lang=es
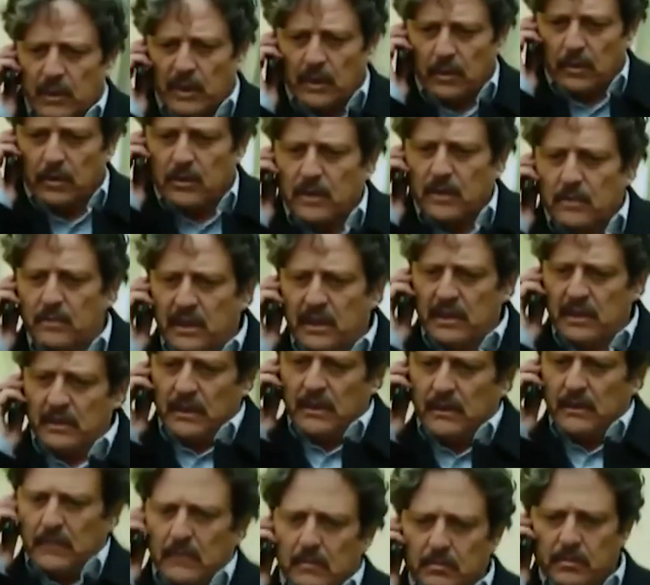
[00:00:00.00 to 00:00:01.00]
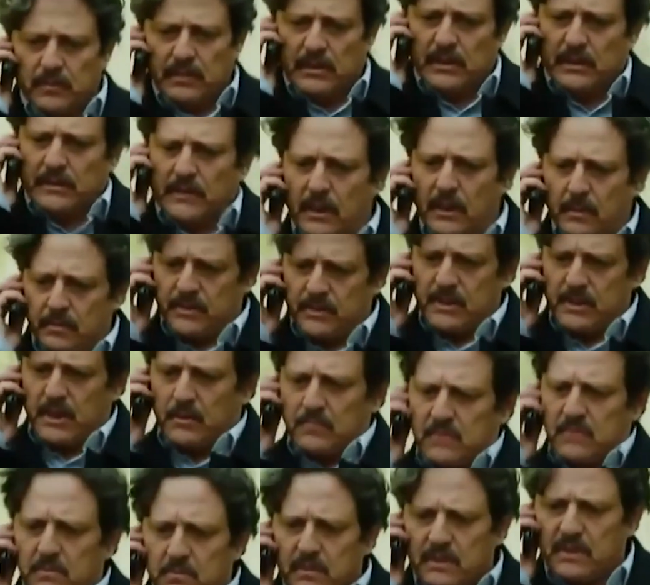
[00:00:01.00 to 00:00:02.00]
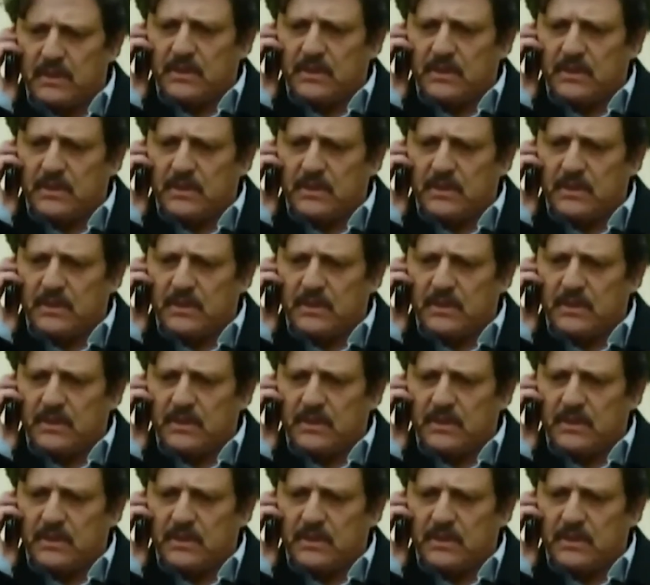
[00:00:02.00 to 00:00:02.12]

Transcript: Hija, espérame. Tenemos que hacer algo